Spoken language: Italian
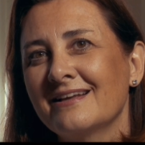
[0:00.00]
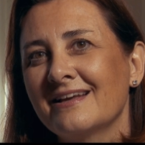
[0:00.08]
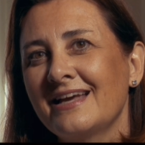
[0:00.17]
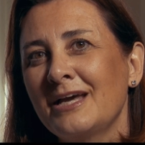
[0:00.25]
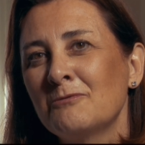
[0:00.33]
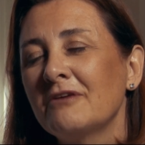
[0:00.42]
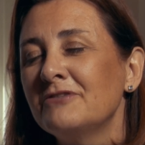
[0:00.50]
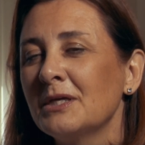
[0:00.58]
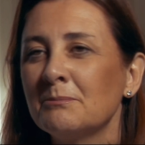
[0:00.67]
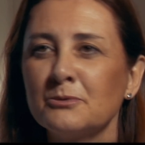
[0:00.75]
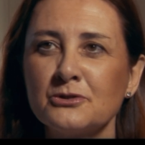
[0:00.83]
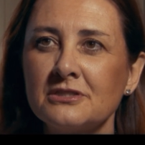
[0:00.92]
è una
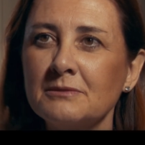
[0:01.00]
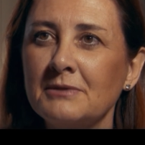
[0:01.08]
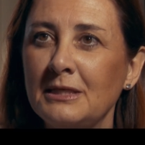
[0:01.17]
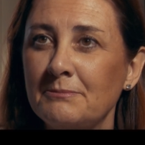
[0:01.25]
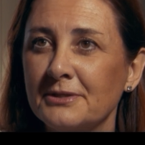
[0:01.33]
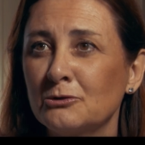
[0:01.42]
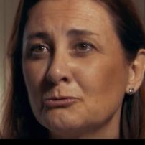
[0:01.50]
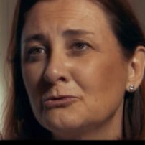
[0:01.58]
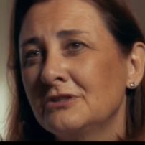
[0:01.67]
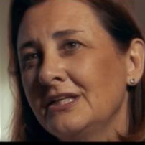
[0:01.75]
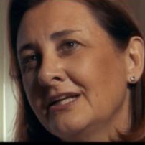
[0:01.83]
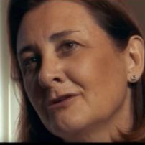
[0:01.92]
via possibile per
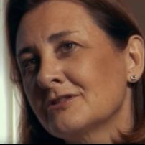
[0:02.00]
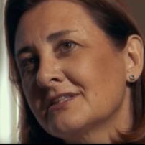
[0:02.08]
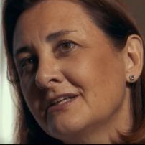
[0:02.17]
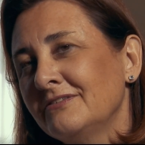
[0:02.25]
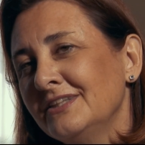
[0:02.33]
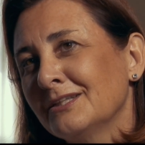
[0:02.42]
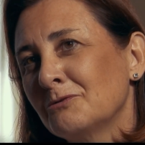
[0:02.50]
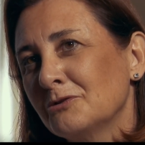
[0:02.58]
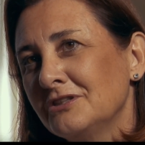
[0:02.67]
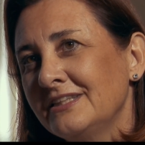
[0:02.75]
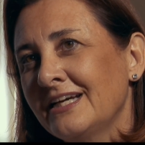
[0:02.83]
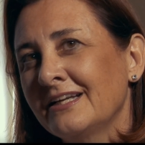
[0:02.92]
tutti, la nostra vita
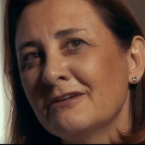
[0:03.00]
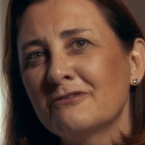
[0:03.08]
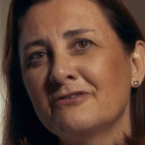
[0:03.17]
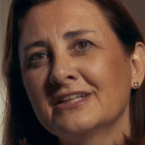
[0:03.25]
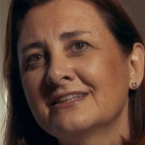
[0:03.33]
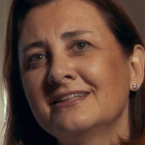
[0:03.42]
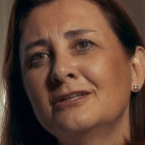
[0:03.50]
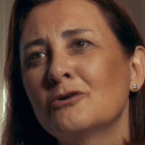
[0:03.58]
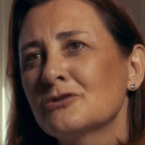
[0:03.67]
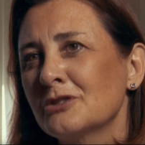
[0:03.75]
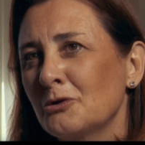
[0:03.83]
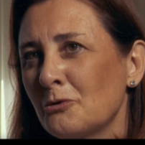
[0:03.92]
quotidiana è fatta di
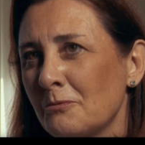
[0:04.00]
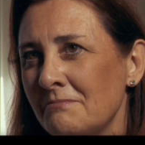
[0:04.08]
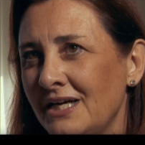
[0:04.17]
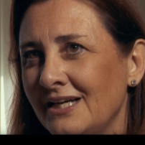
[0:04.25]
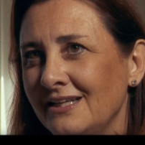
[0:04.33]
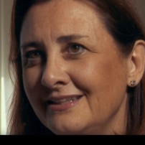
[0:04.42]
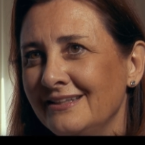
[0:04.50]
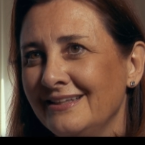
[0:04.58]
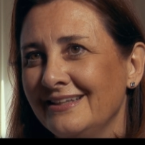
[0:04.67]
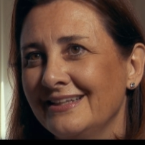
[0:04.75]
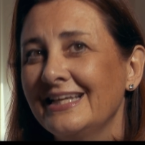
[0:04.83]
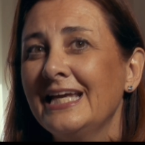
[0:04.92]
cose normali
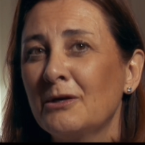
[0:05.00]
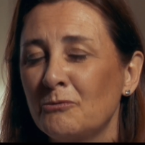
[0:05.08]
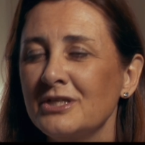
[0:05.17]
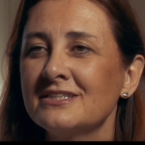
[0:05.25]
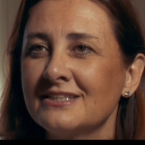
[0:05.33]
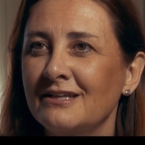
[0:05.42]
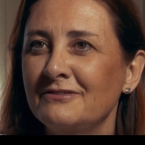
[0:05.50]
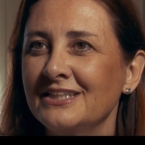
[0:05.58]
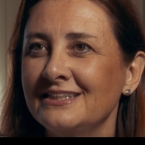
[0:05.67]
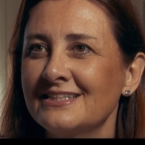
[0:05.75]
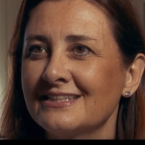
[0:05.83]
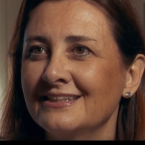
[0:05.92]
e questa è la
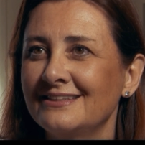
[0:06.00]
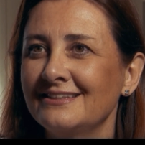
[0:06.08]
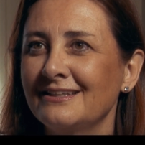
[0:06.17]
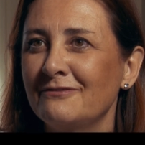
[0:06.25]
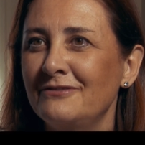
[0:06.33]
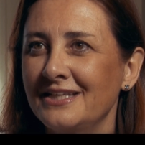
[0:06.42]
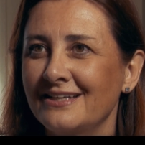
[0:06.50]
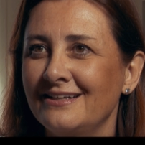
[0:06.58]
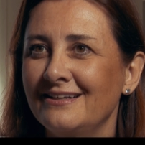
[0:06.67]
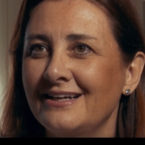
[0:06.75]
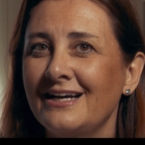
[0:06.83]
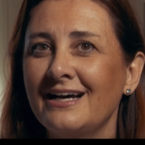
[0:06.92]
via di santità vera,
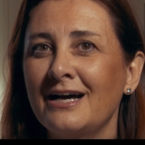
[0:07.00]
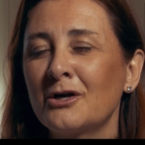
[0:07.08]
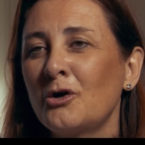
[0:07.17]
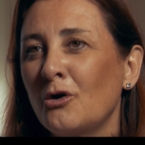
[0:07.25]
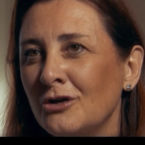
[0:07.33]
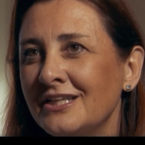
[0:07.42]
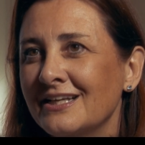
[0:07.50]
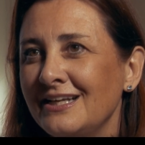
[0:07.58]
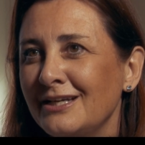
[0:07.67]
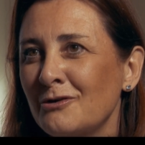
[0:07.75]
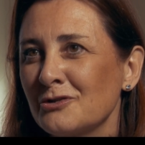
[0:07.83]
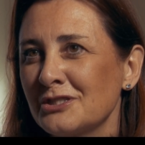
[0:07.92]
accogliere
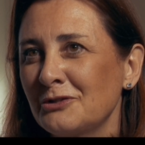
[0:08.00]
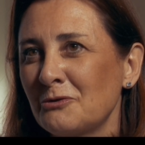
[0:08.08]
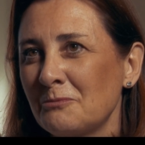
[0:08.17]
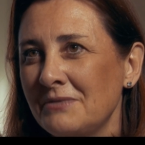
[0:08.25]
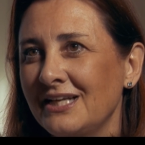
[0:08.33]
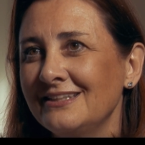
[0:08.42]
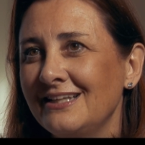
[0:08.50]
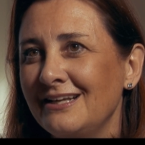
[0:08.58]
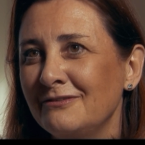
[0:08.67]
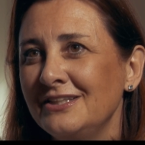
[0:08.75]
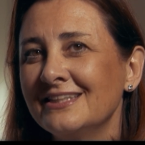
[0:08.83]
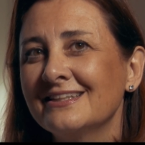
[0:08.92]
le cose normali
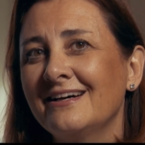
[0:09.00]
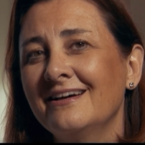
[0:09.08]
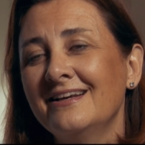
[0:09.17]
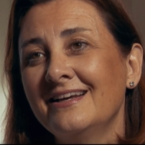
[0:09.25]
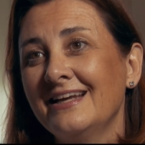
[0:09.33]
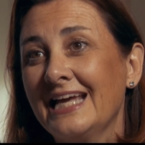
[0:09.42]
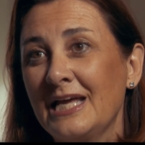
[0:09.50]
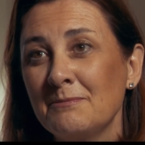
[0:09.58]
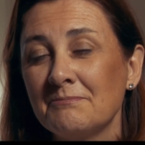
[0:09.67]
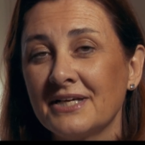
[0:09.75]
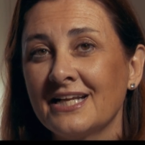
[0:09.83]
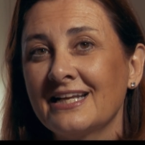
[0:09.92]
della vita e
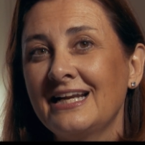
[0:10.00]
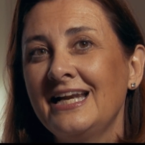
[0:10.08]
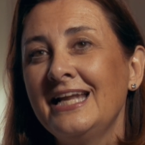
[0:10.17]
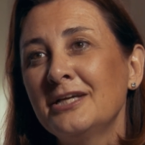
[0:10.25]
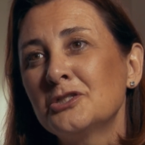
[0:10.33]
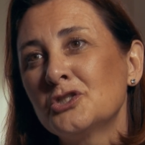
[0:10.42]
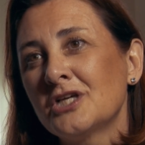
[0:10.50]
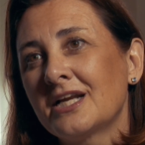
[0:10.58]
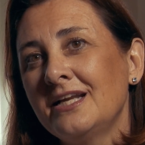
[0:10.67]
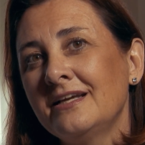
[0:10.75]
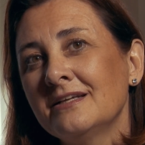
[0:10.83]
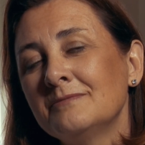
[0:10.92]
imparare a
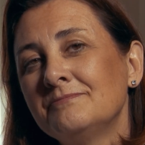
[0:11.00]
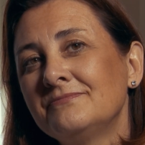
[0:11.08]
leggerle